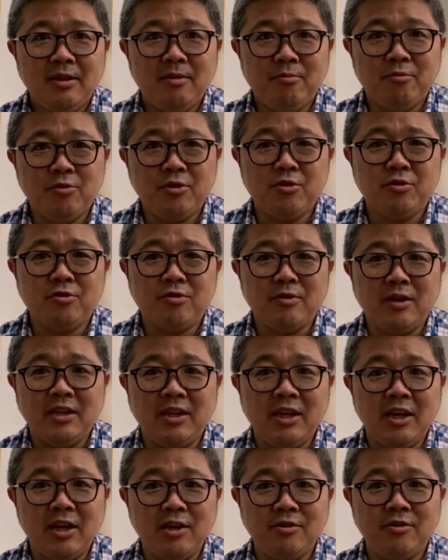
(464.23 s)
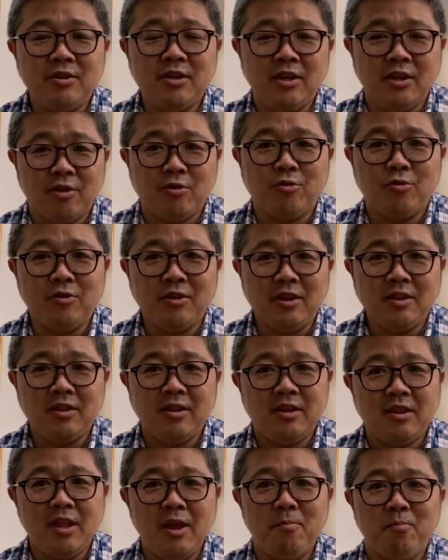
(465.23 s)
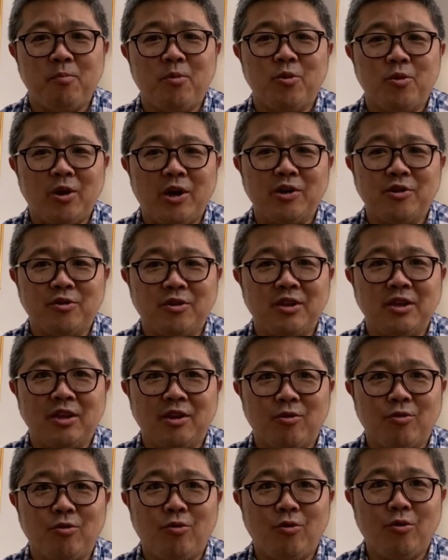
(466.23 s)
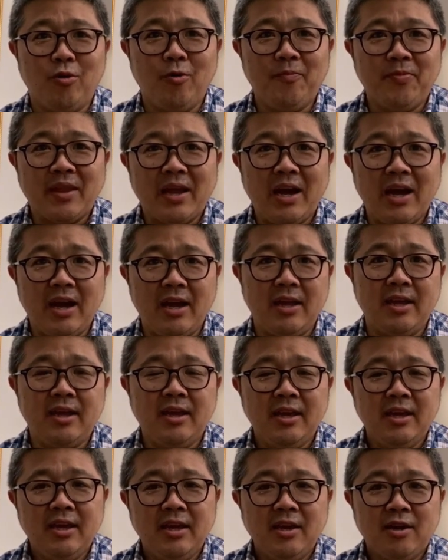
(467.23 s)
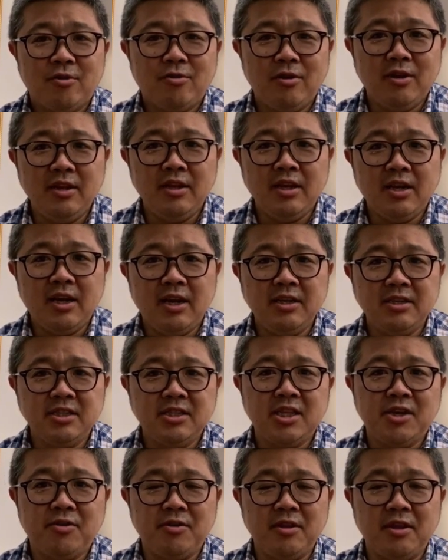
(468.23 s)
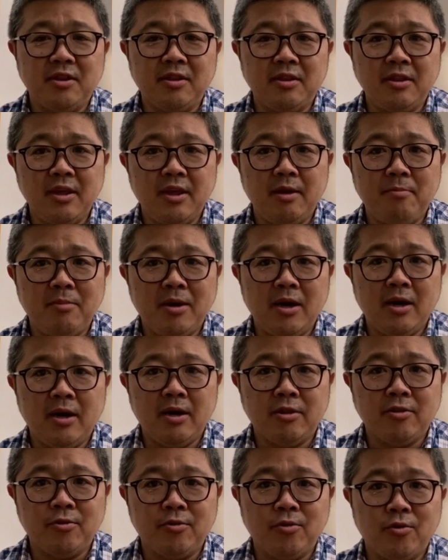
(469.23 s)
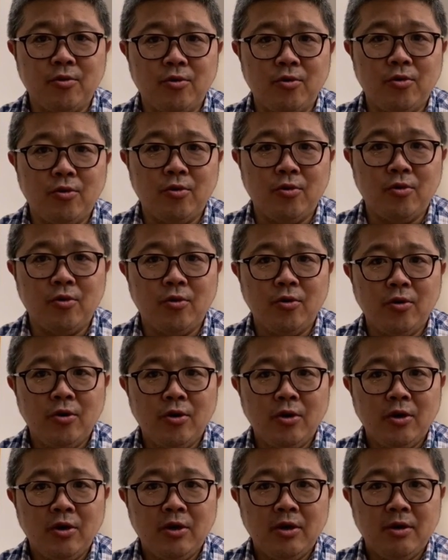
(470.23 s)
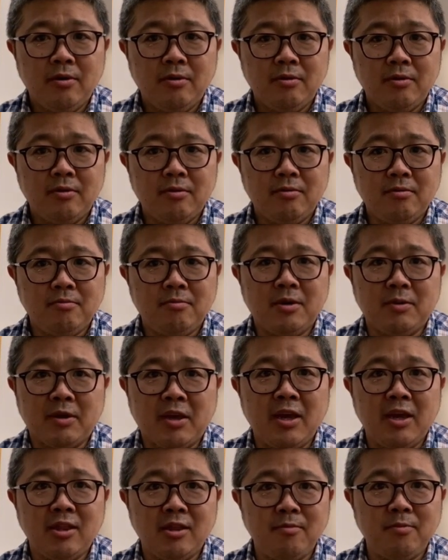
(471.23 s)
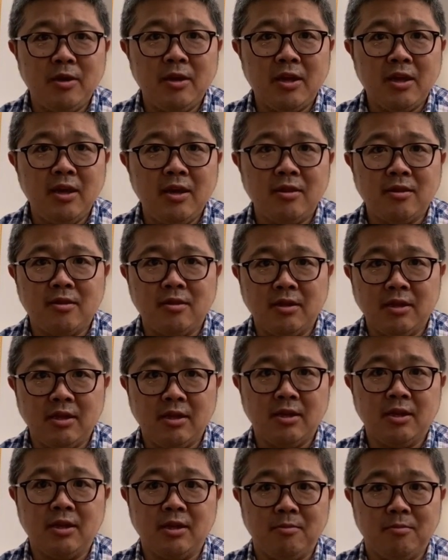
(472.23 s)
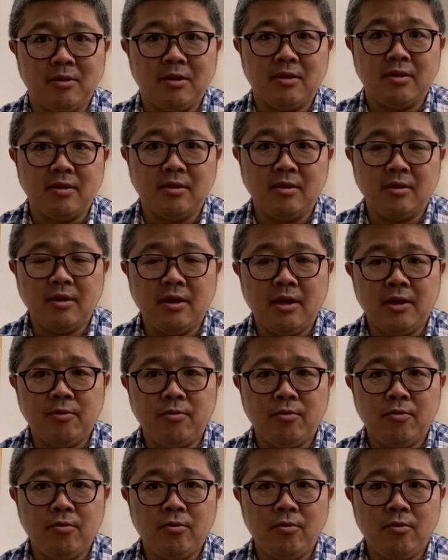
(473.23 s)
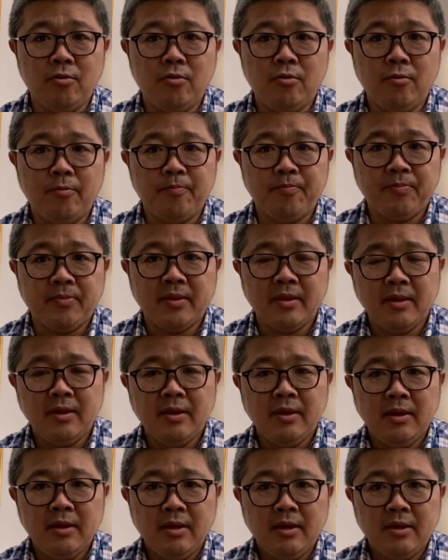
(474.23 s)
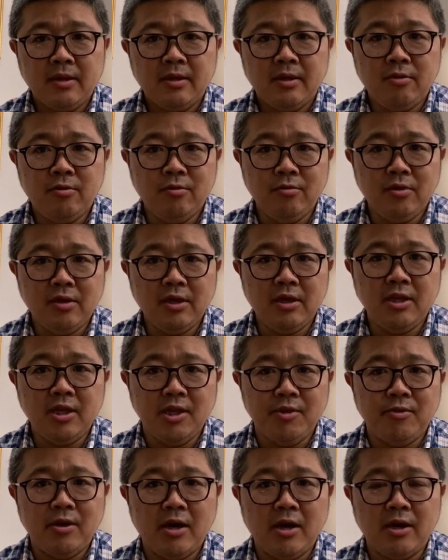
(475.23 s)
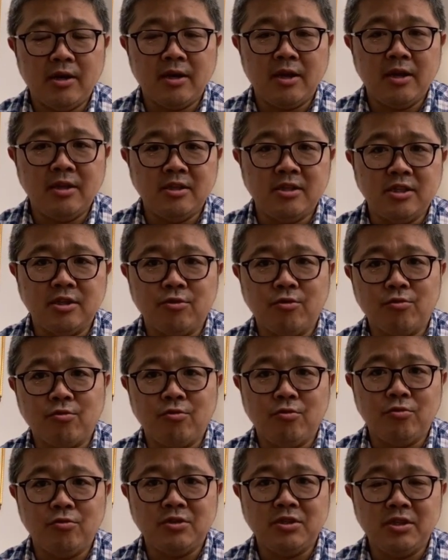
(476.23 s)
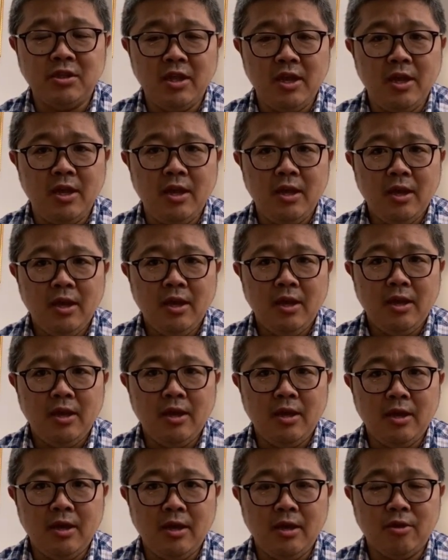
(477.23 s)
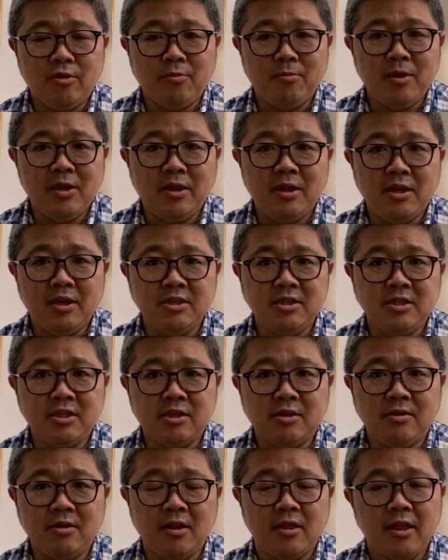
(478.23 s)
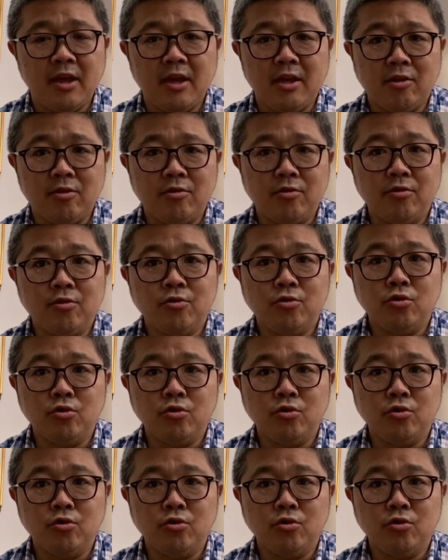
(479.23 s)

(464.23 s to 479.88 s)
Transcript: でもう一つはリアル銀行ですね。店舗のある銀行。はい。これに関してはですね、まあ、その、まあ、ケースバイケースになります。あのー、基本的には現地渡航して、えっ、ー、と、面談してくださいという